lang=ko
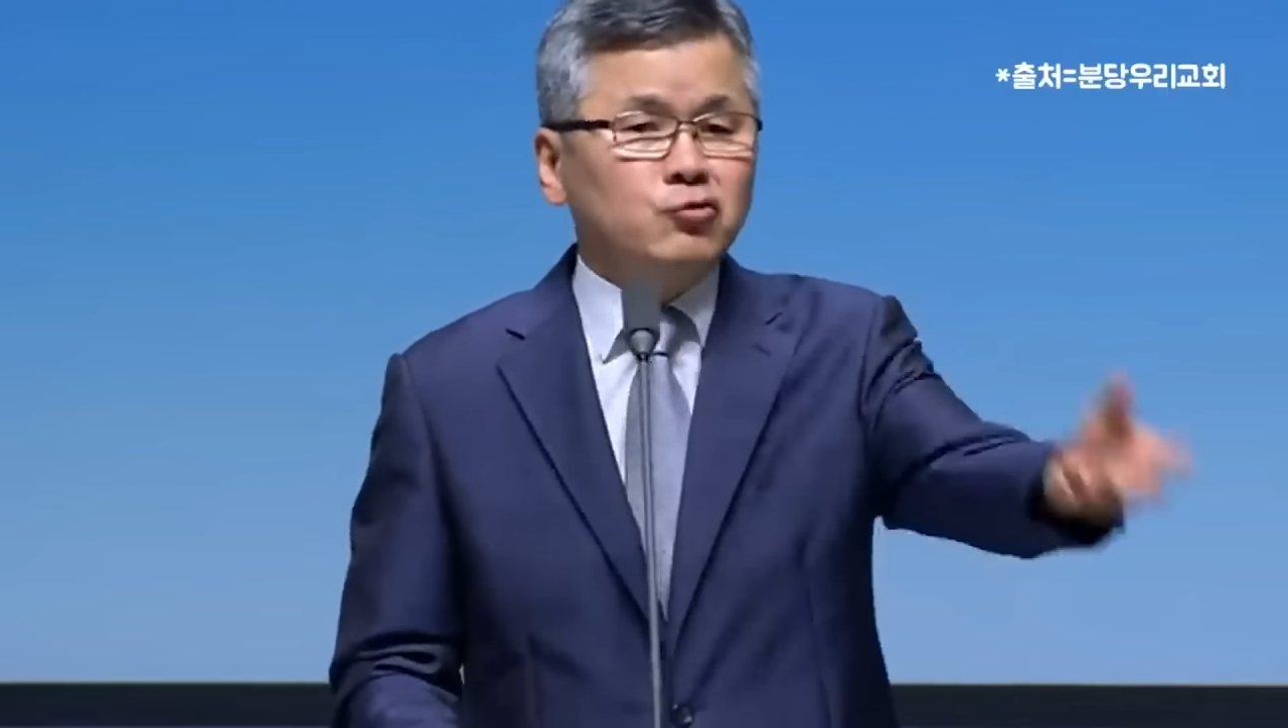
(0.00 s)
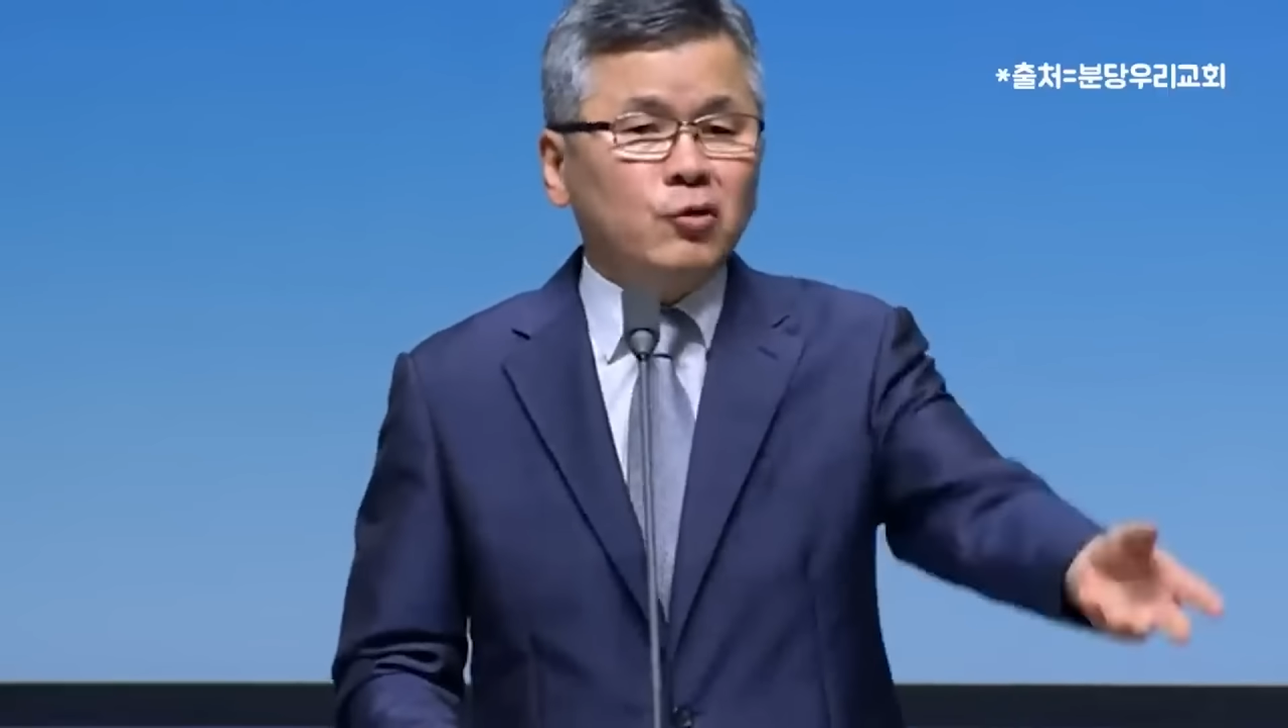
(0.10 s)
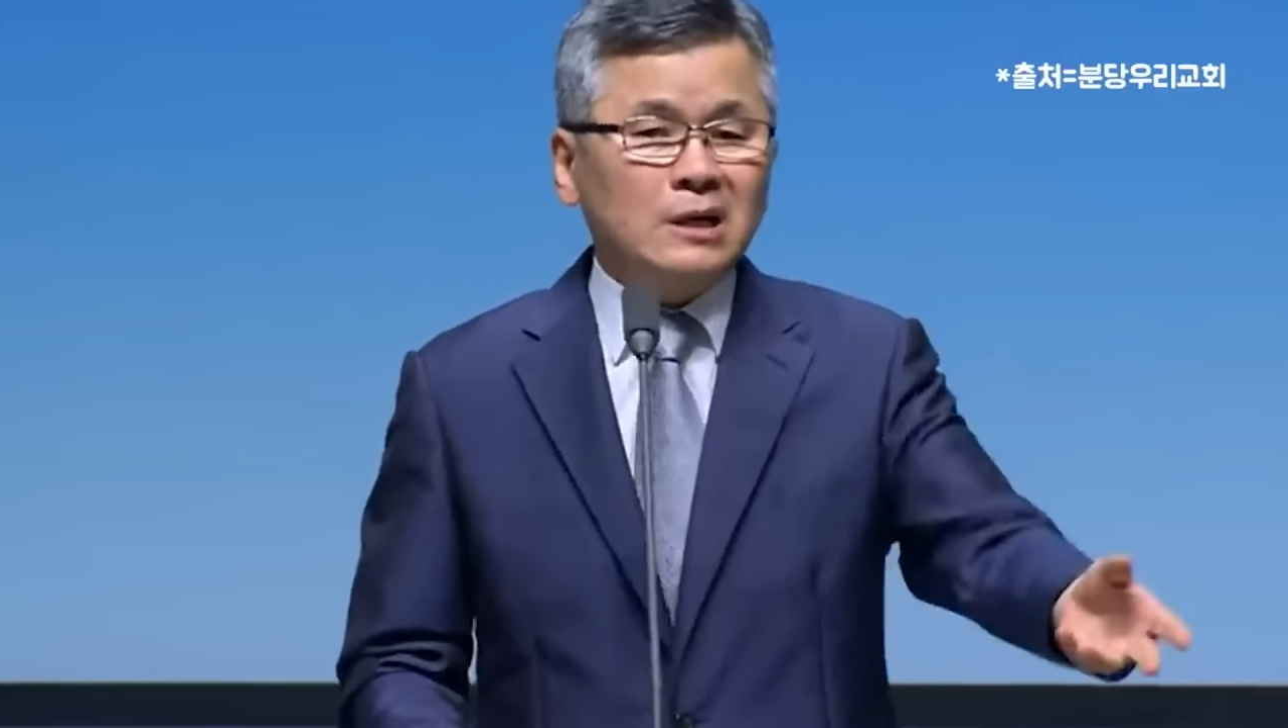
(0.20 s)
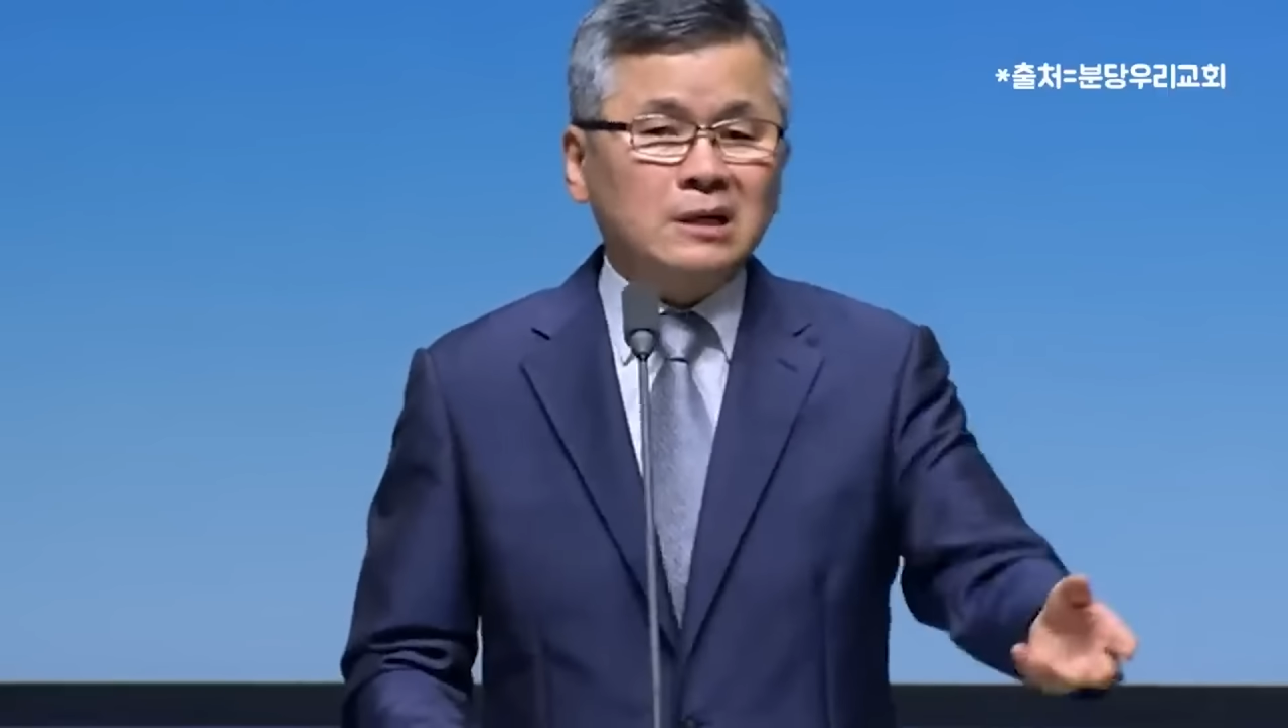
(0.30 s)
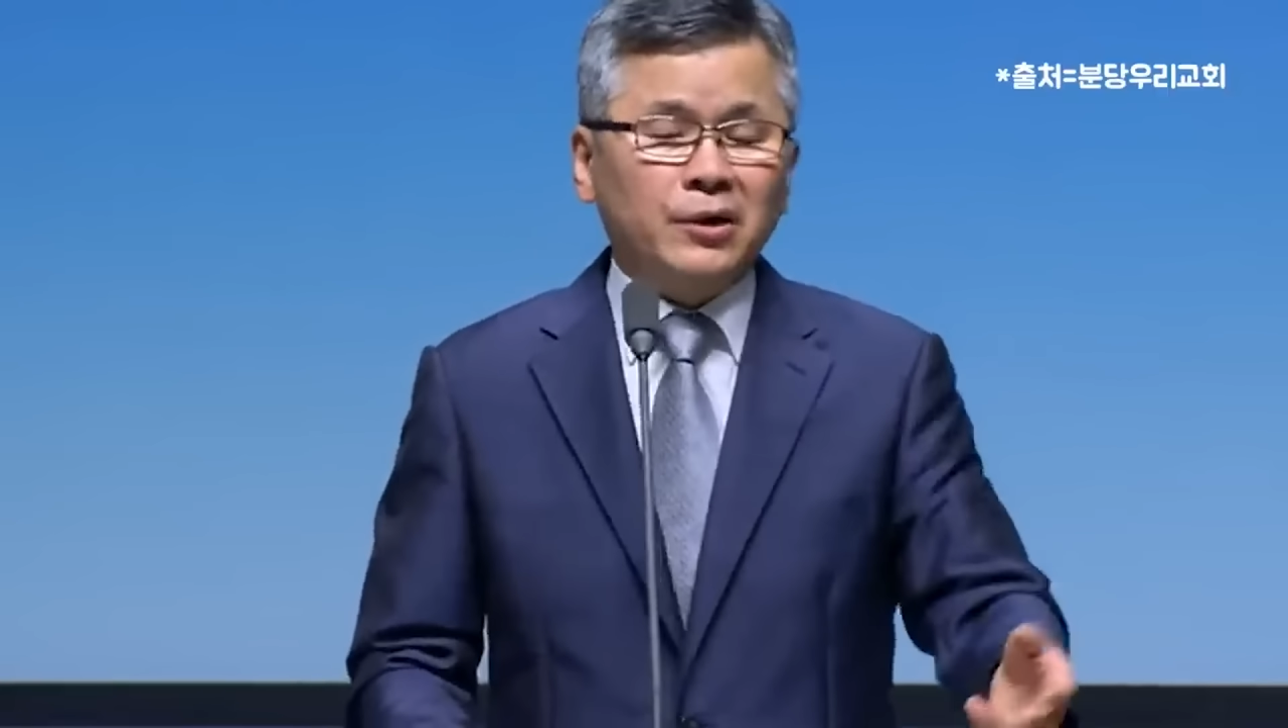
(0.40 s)

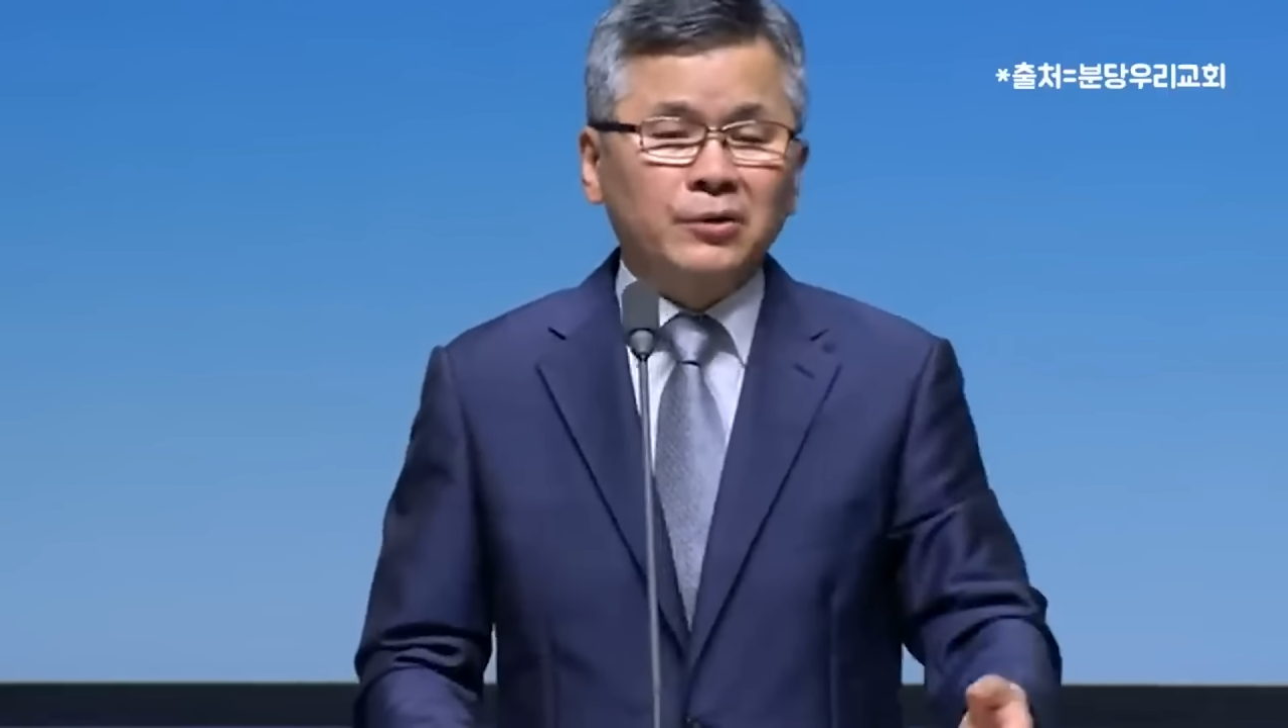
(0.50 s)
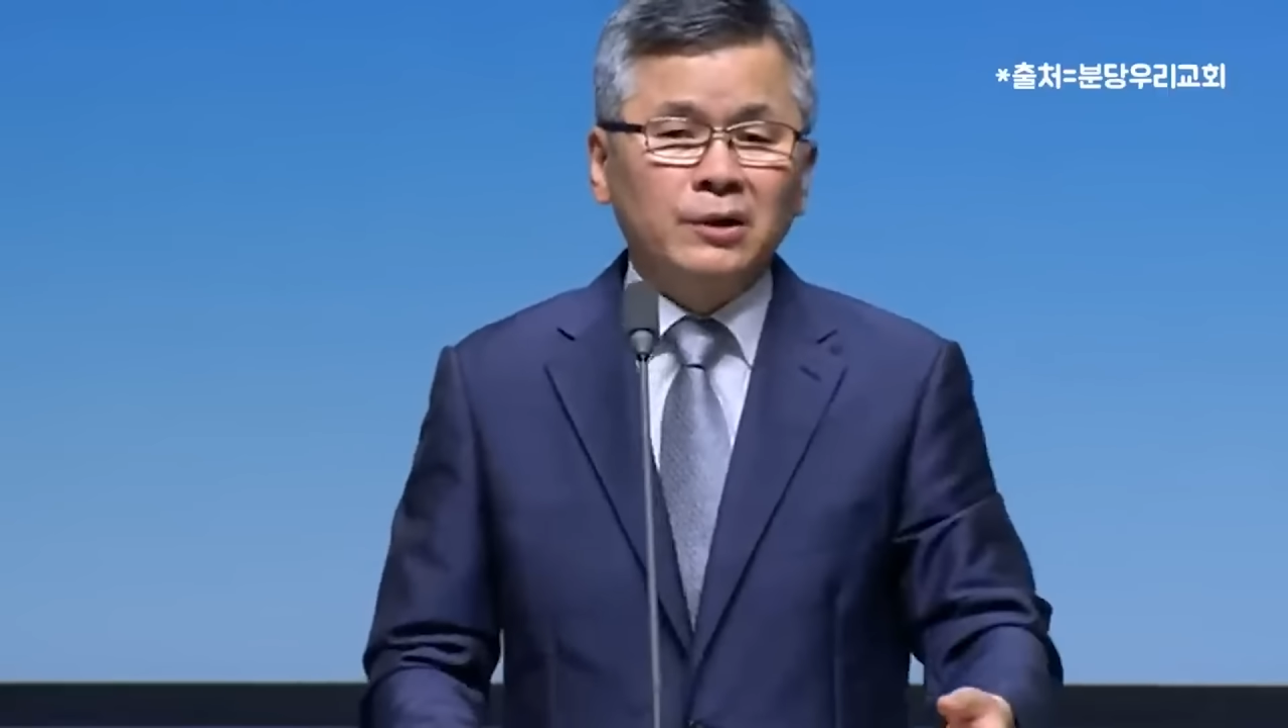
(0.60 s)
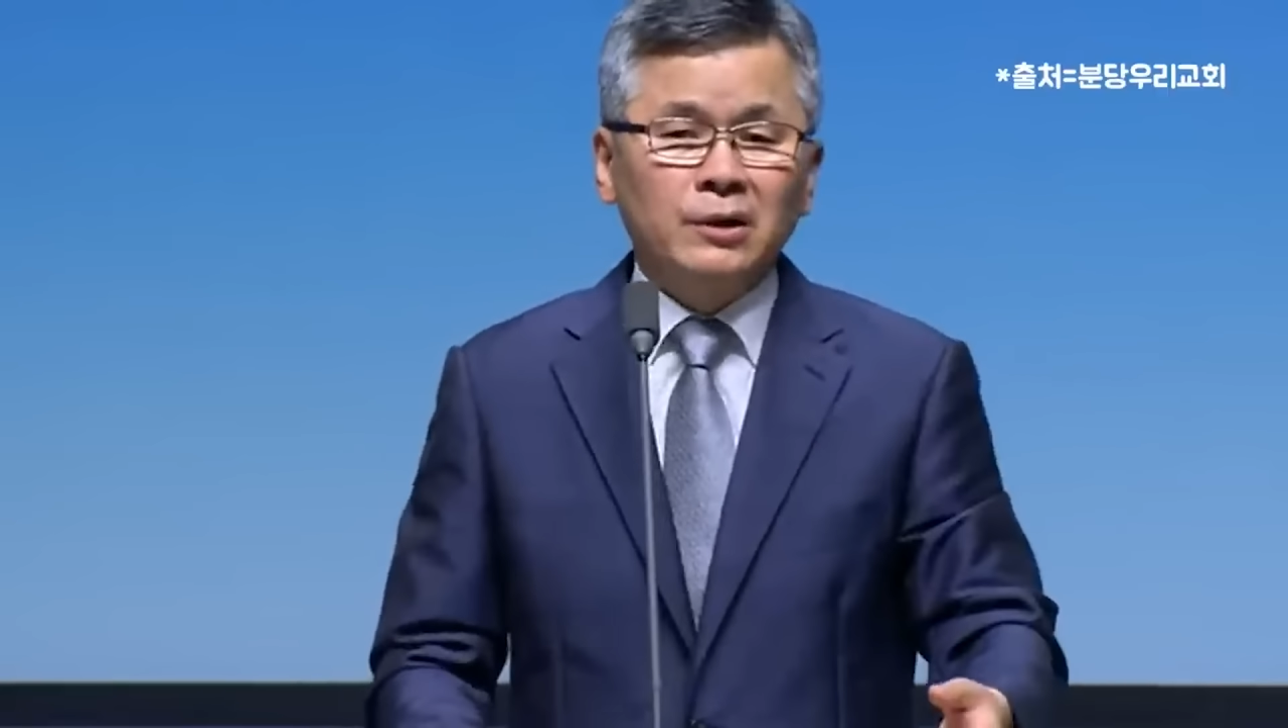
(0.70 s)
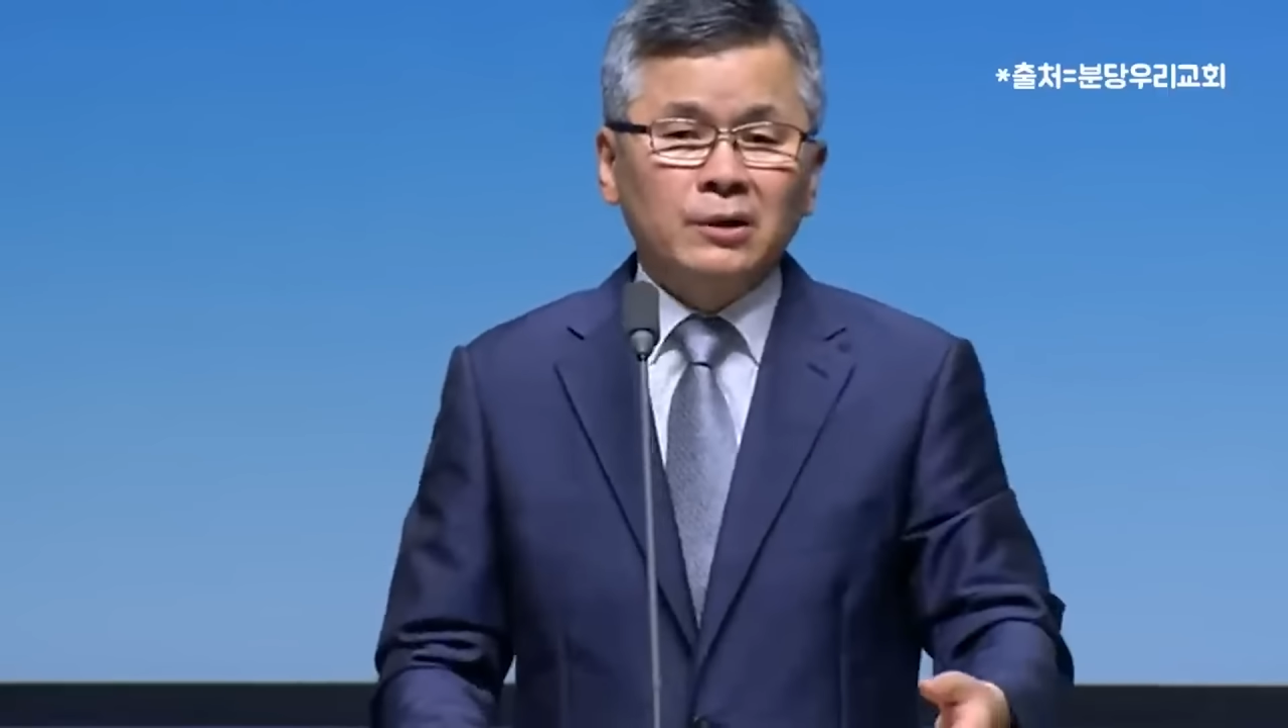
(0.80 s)
구하세요.